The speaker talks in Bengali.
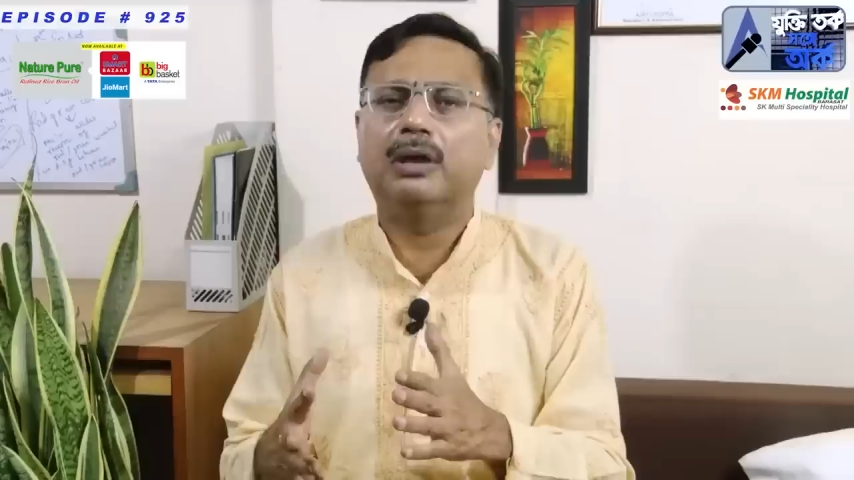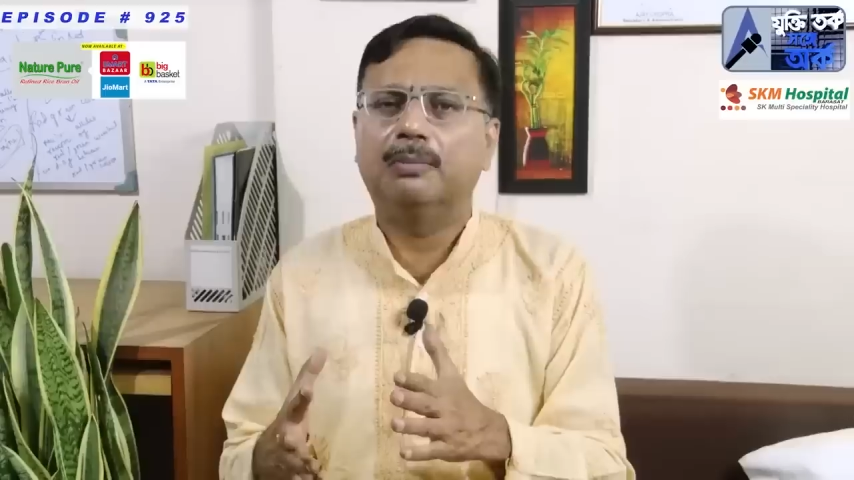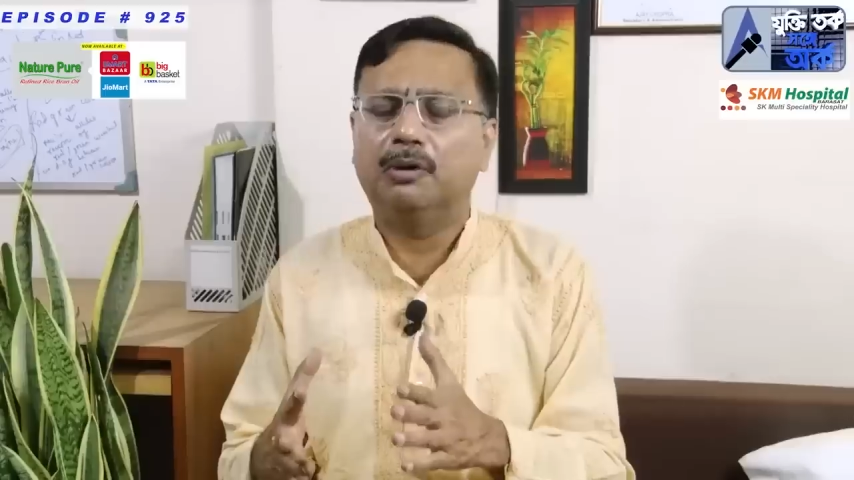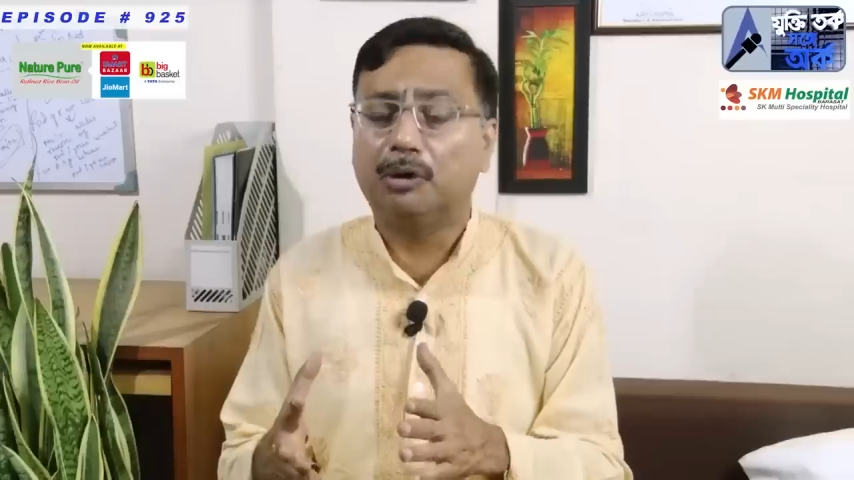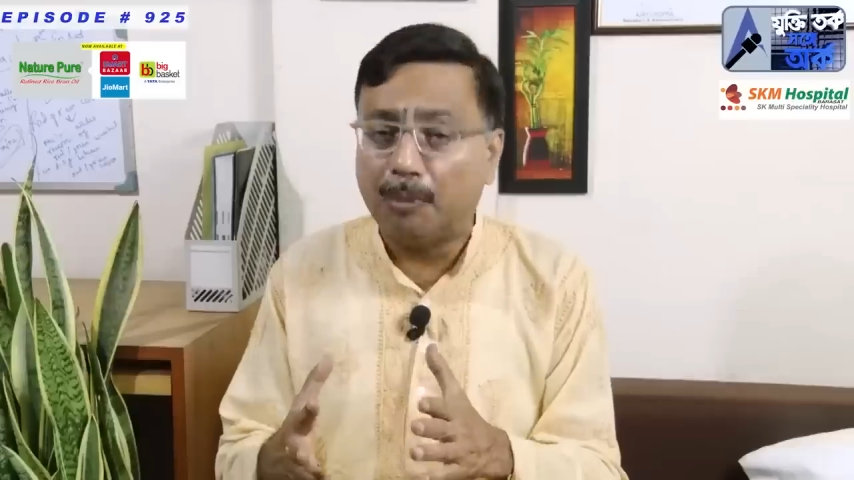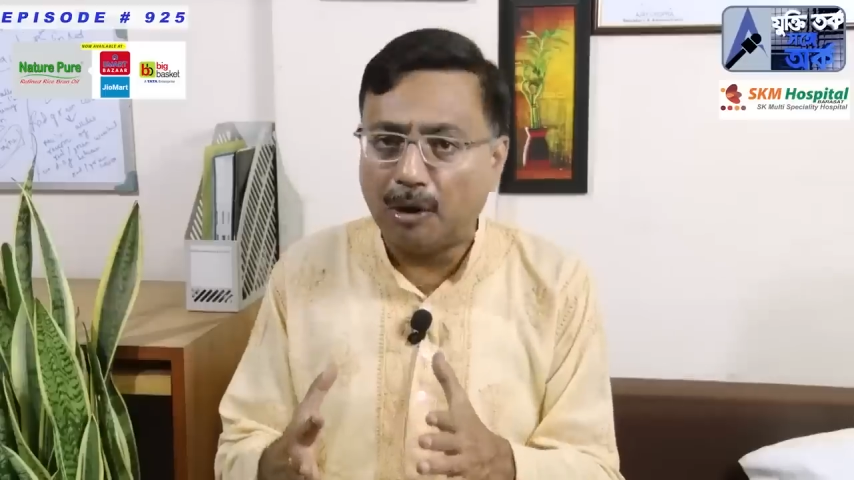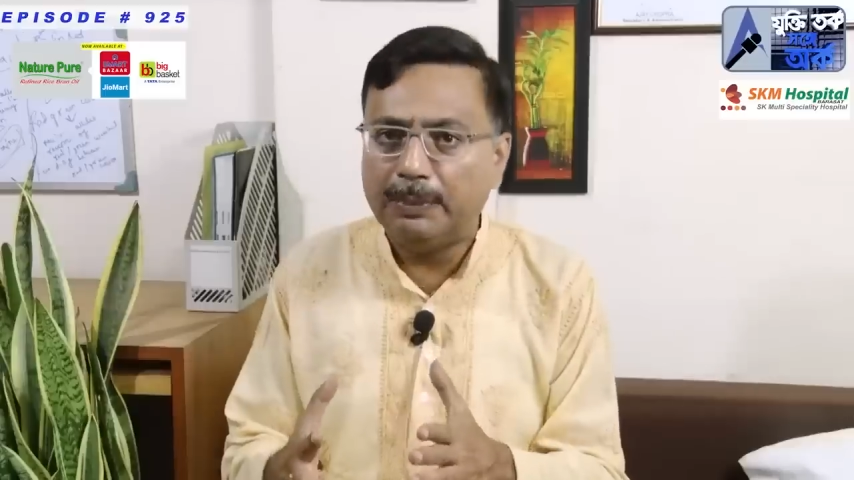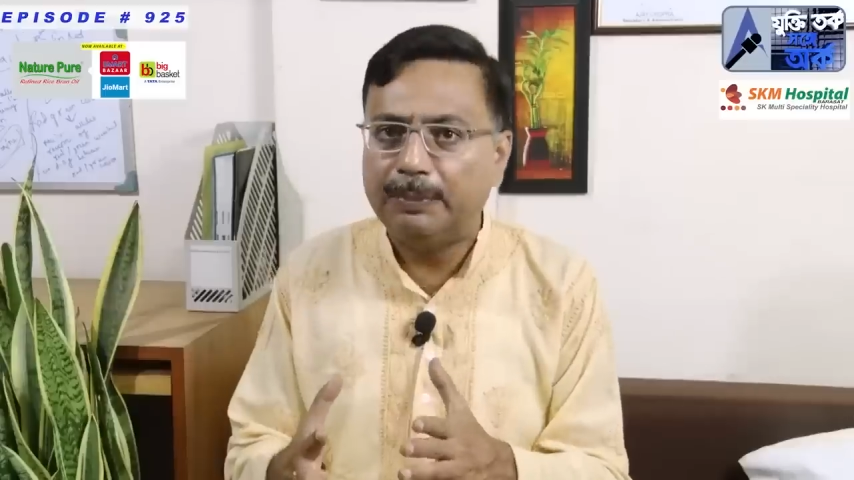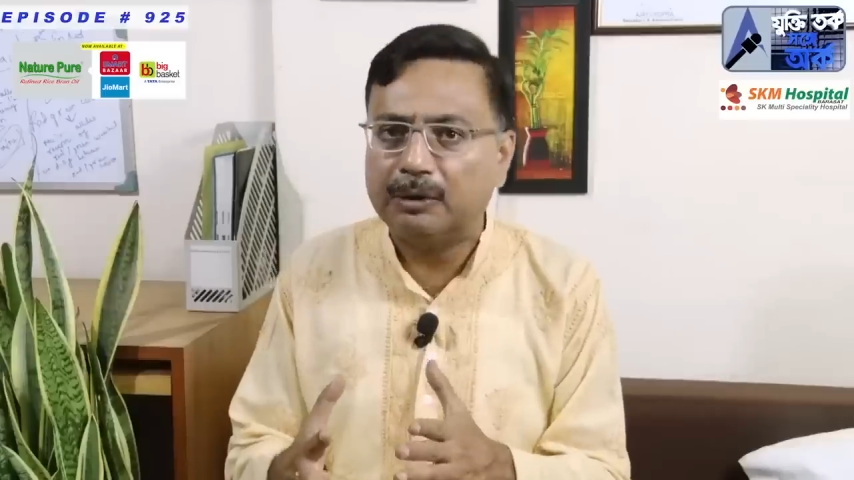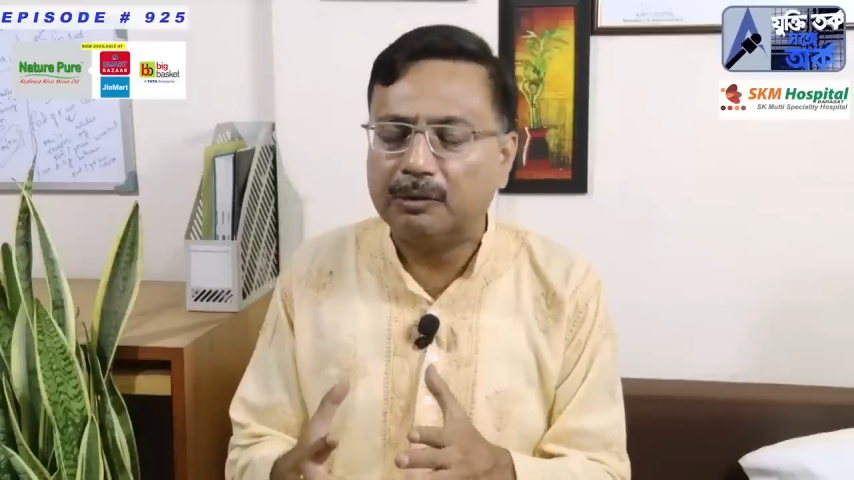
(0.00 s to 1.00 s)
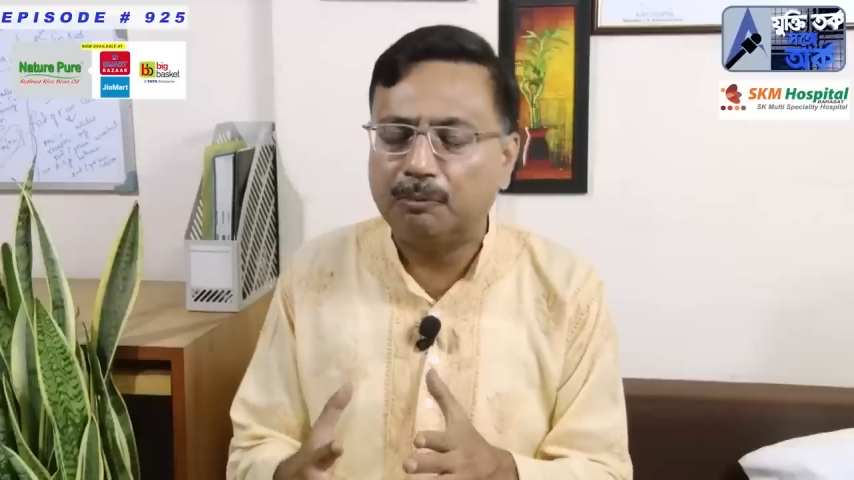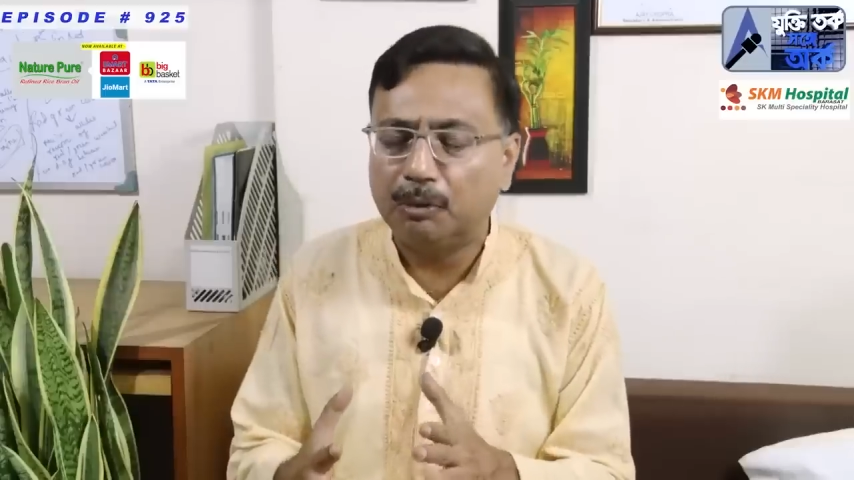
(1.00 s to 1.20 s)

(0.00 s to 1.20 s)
করে বলতো ভয় পেত